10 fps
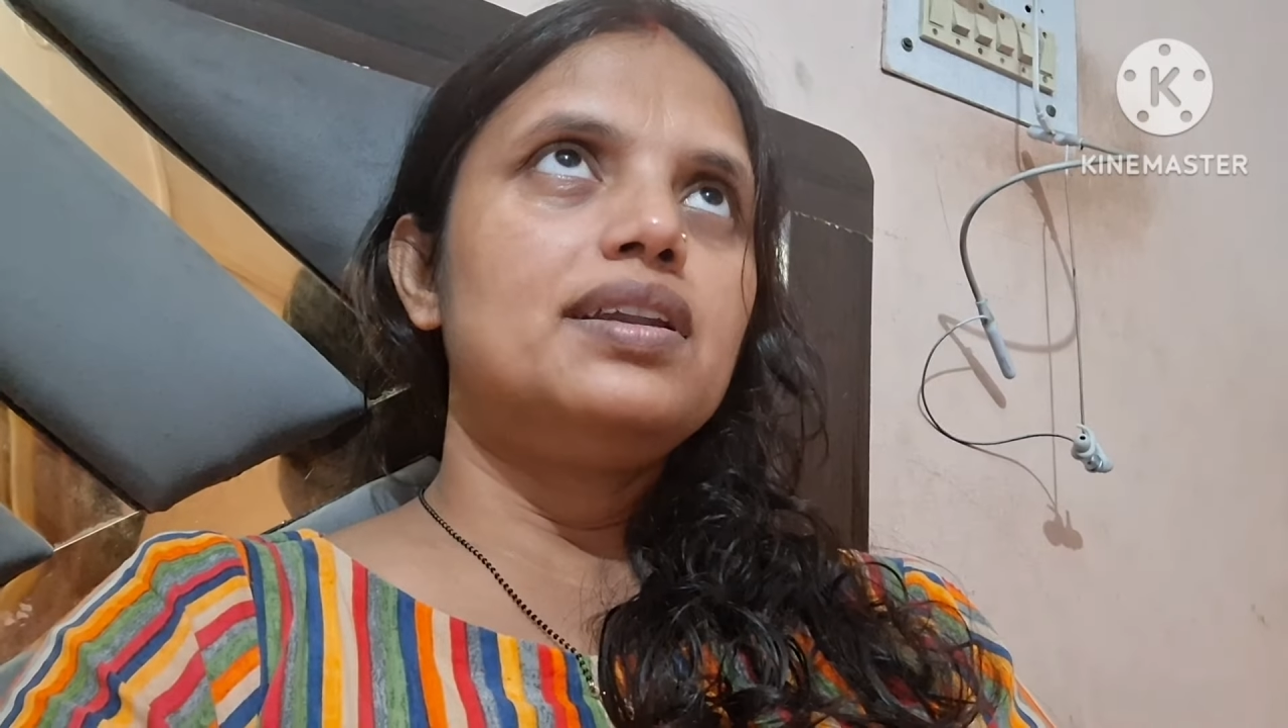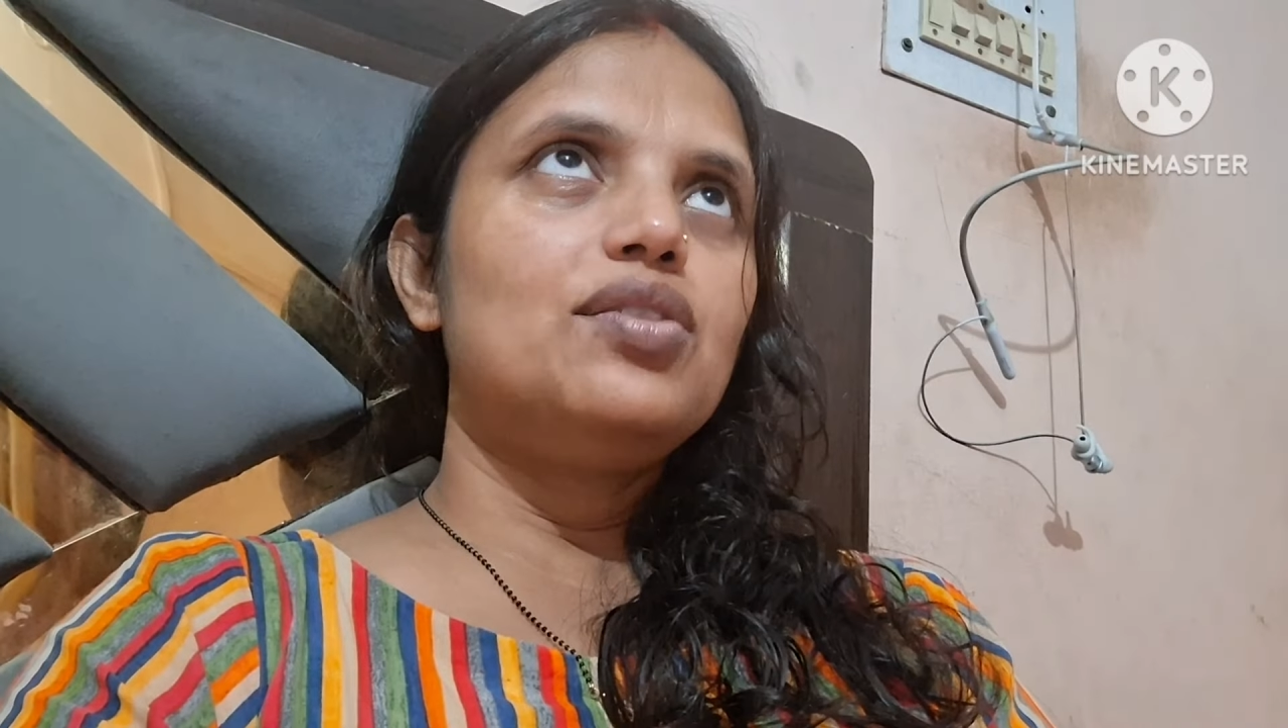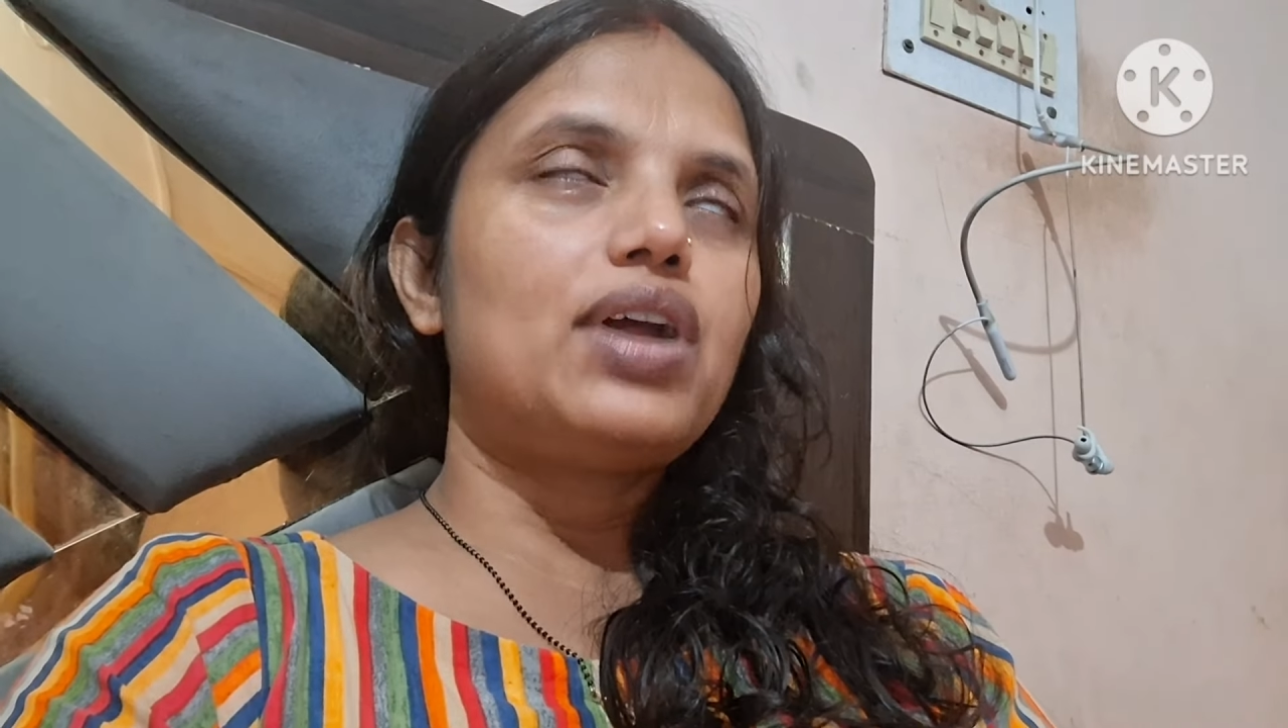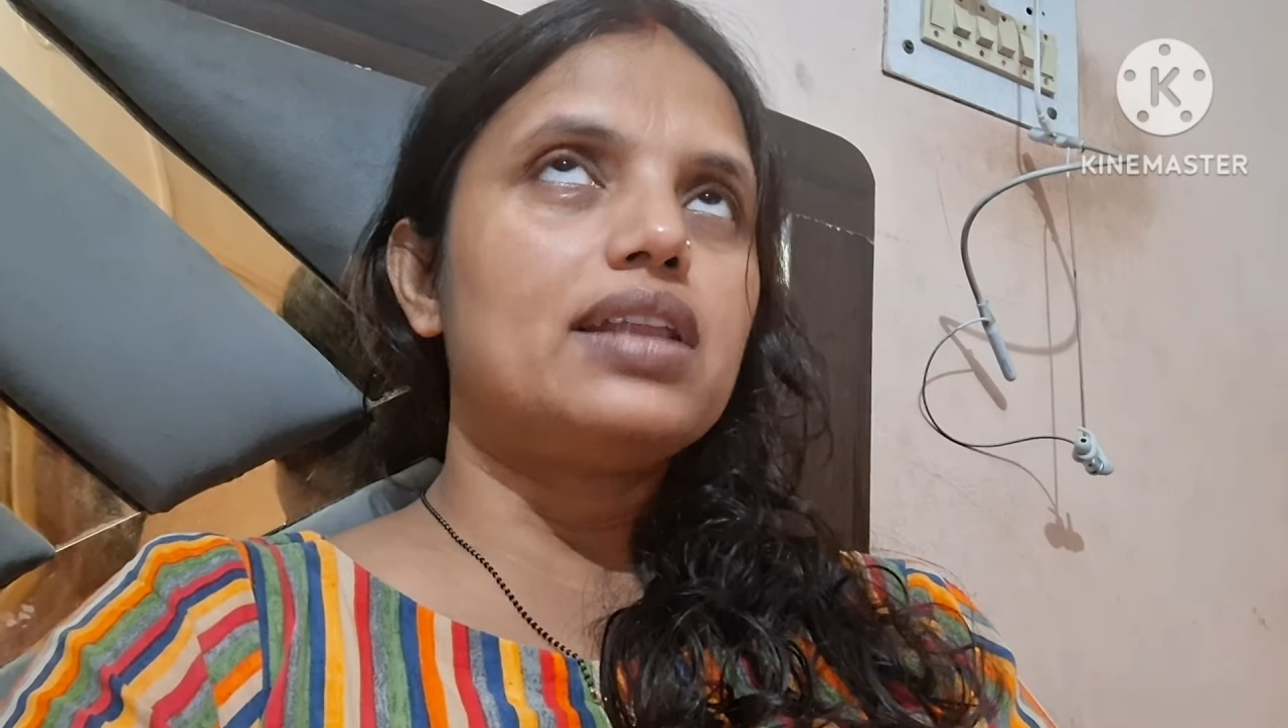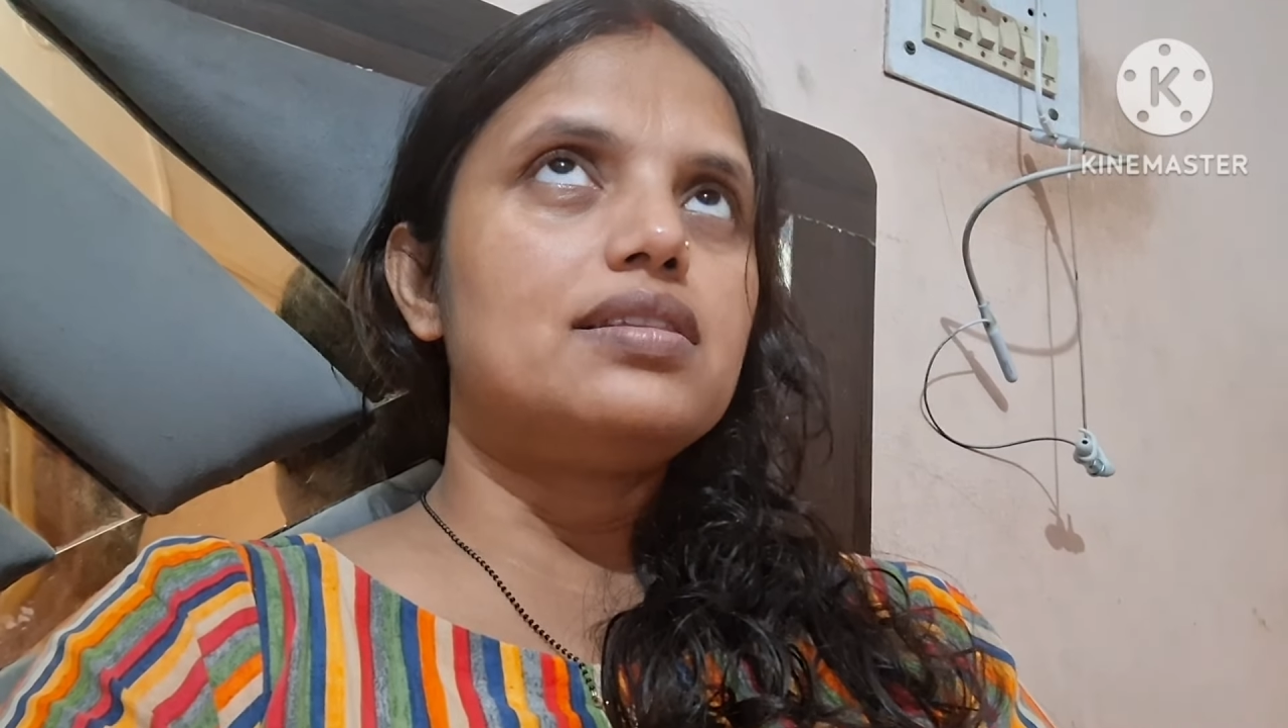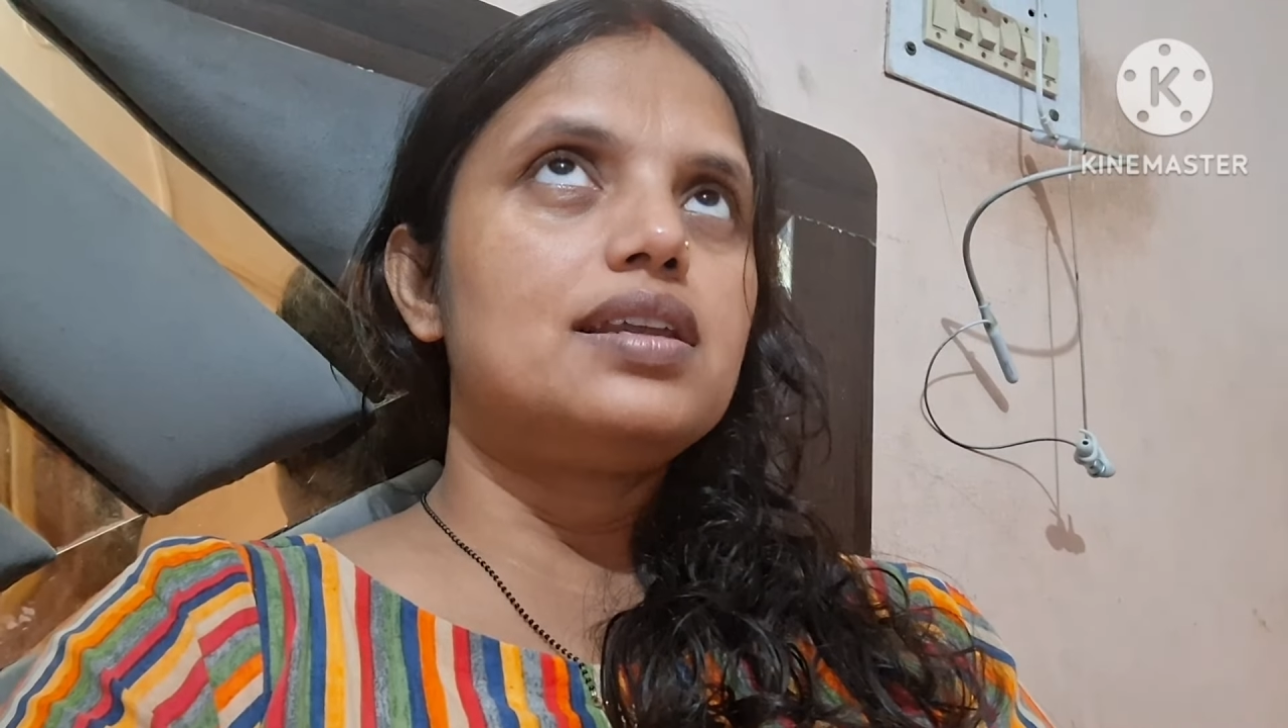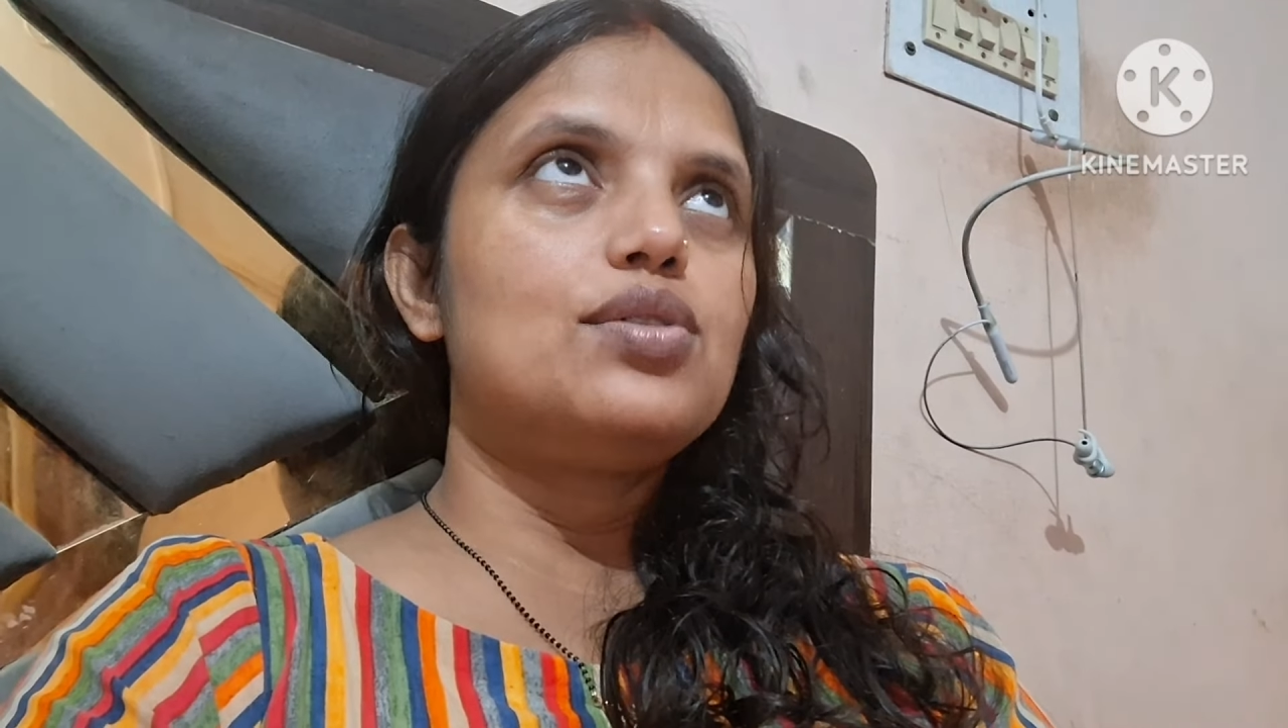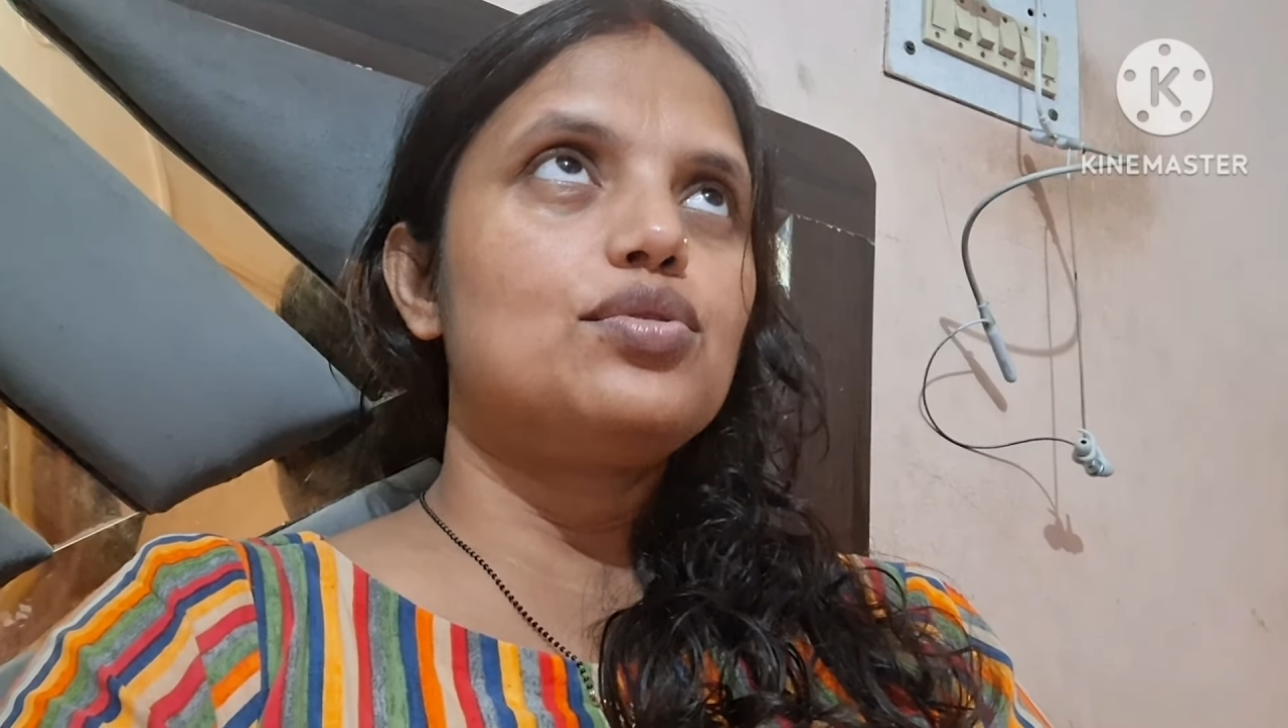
नवरात्रि